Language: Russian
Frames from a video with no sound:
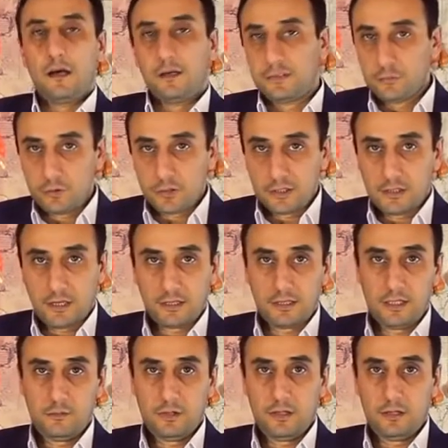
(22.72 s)
А сегодня,
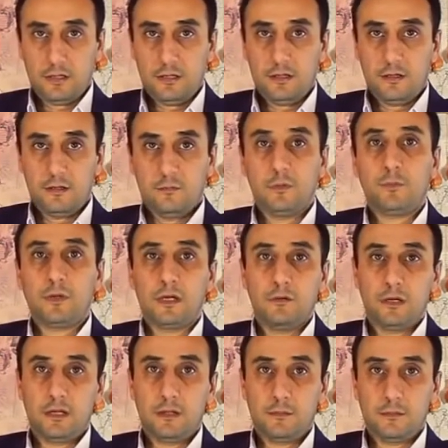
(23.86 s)
дорогие мои, мы
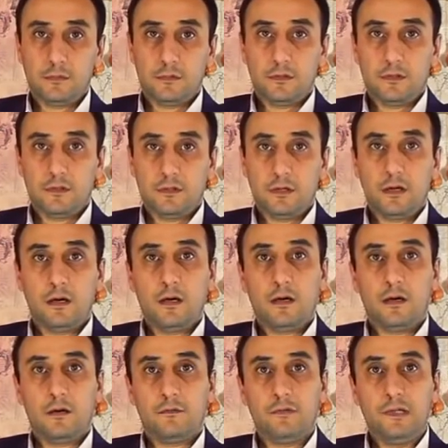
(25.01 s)
поговорим о
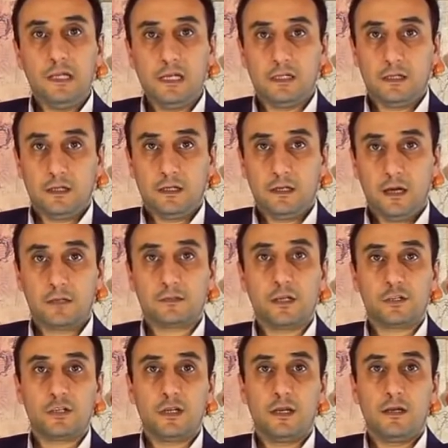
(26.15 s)
великой, а
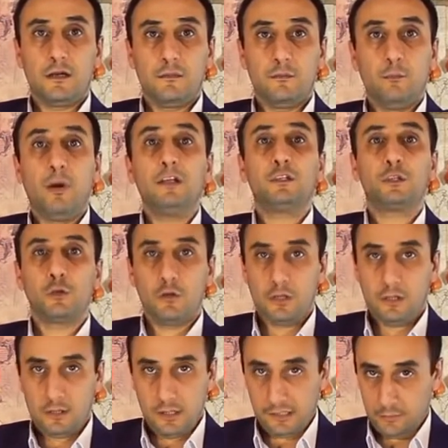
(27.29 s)
точнее большой
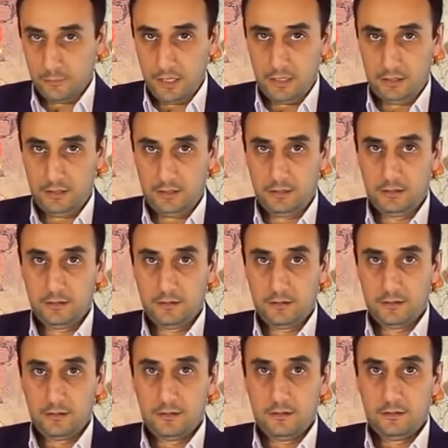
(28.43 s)
Армении.
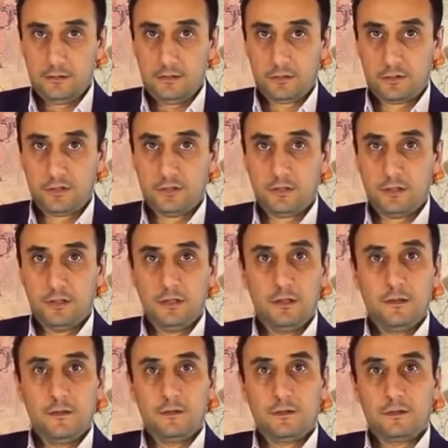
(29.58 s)
Значит,
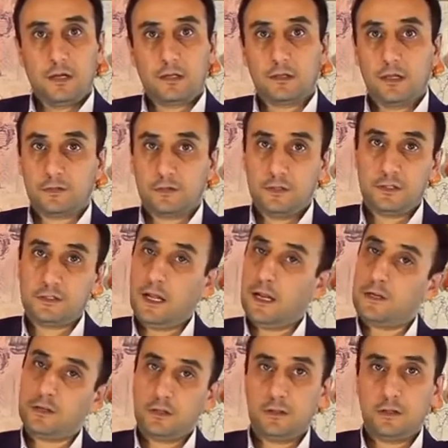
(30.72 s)
согласно
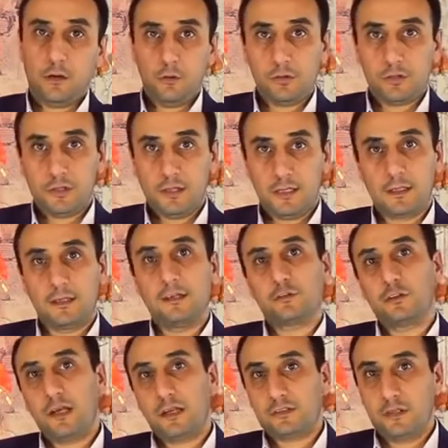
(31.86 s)
исторической науке, это
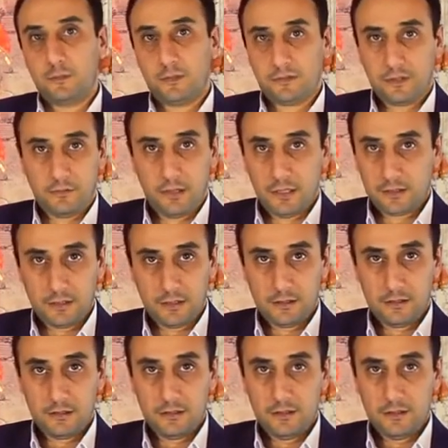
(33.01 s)
государственное образование,